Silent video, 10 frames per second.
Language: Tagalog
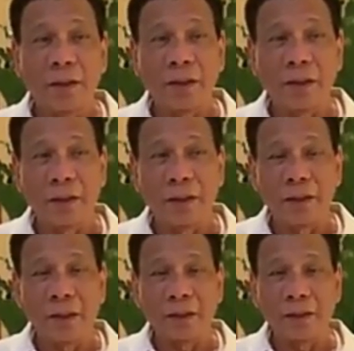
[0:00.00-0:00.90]

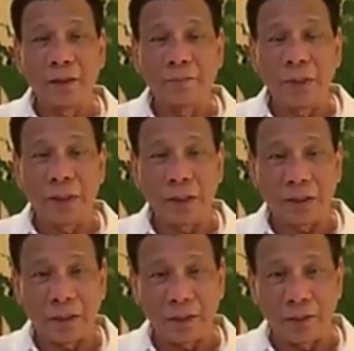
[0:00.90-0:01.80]
uh,
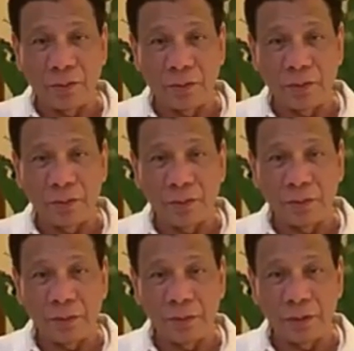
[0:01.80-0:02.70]
binaliktad yung
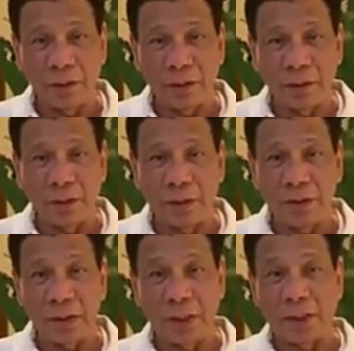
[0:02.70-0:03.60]
uh,
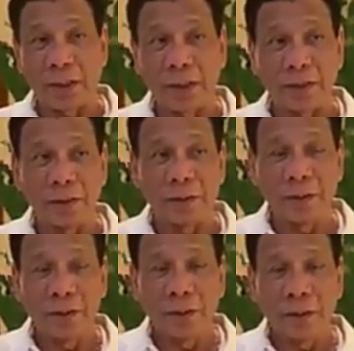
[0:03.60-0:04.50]
salita.
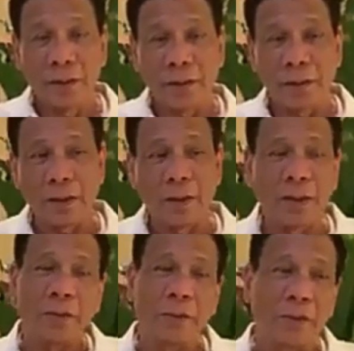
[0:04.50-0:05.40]
Kaya
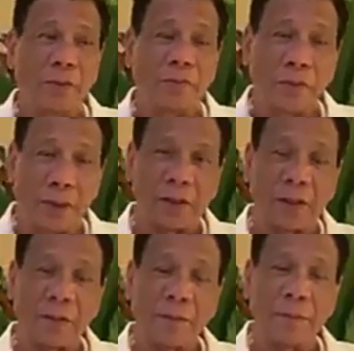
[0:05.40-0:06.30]
hindi naman ho fair
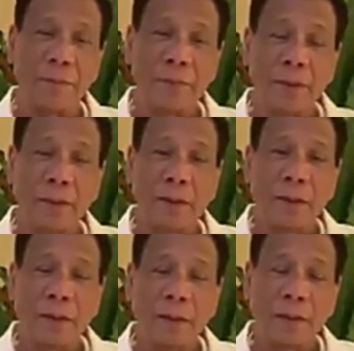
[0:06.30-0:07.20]
yan.
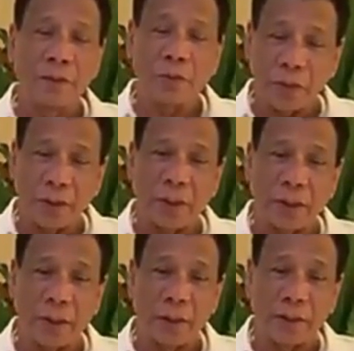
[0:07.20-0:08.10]
Actually,
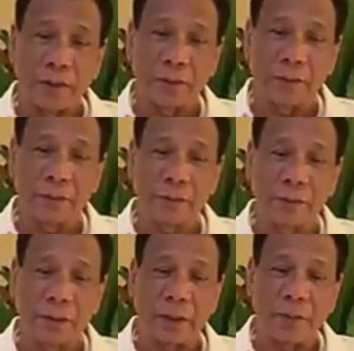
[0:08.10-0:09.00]
uh,
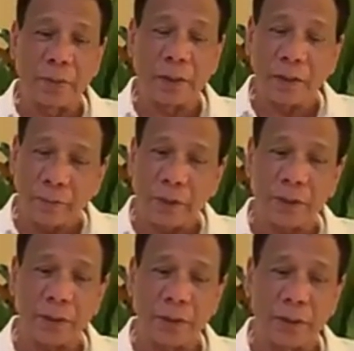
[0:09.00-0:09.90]
may
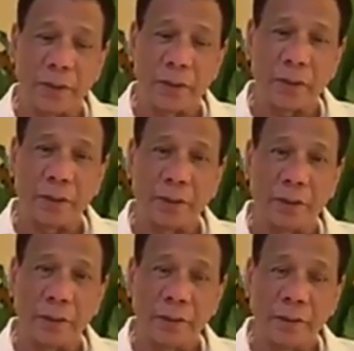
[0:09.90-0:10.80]
advice kay
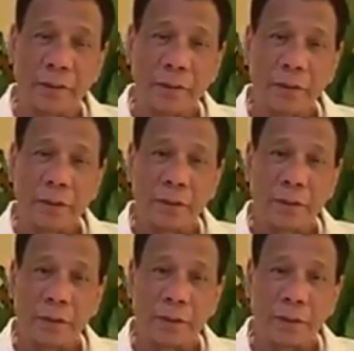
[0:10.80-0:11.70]

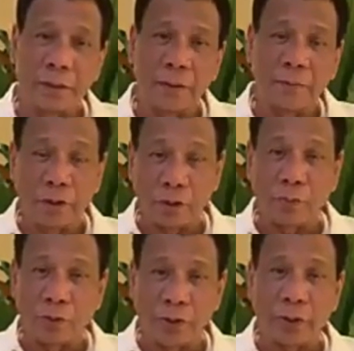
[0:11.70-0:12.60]
uh, Mayor
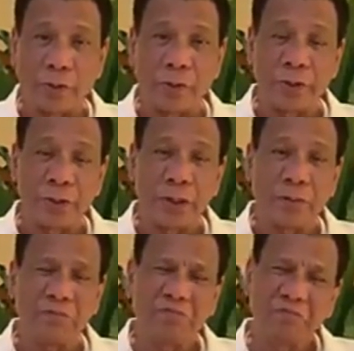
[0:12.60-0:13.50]
Monico is
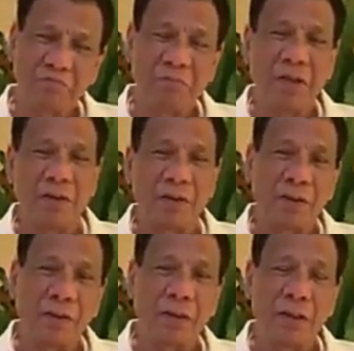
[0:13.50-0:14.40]
that, you know,
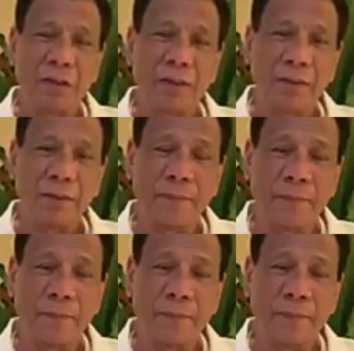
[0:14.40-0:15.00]
uh,